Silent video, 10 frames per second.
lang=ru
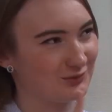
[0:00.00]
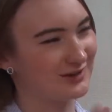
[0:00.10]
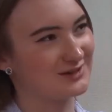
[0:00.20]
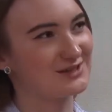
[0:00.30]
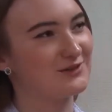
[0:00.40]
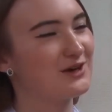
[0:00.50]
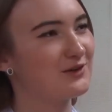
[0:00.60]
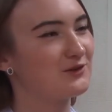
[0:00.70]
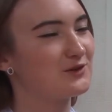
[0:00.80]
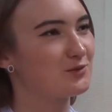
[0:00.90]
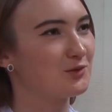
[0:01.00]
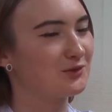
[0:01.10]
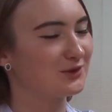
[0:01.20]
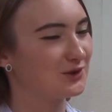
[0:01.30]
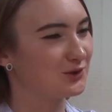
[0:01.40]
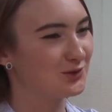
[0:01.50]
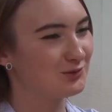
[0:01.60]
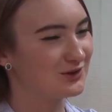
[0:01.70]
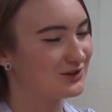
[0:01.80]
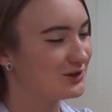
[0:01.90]
Пока разговаривали, вспомнила
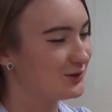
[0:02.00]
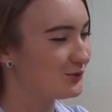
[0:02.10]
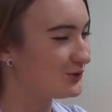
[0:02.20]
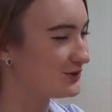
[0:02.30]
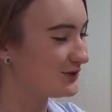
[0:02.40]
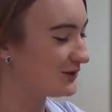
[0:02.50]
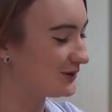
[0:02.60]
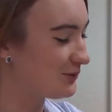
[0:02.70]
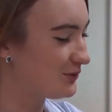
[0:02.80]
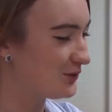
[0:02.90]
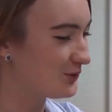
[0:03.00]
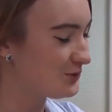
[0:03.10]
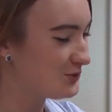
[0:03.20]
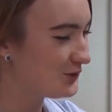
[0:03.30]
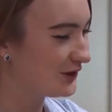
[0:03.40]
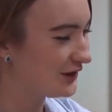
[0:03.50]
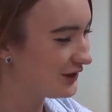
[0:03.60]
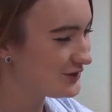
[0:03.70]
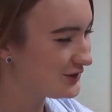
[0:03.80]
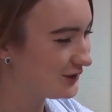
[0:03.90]
дом где-нибудь э, на берегу моря,
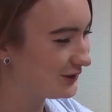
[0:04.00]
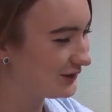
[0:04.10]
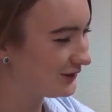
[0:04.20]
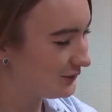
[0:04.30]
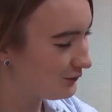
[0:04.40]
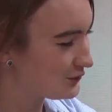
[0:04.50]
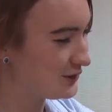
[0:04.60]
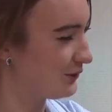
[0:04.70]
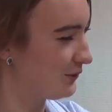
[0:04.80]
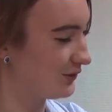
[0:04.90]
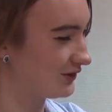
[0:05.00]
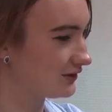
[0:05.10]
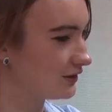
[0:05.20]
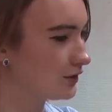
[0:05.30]
речки, возле гор.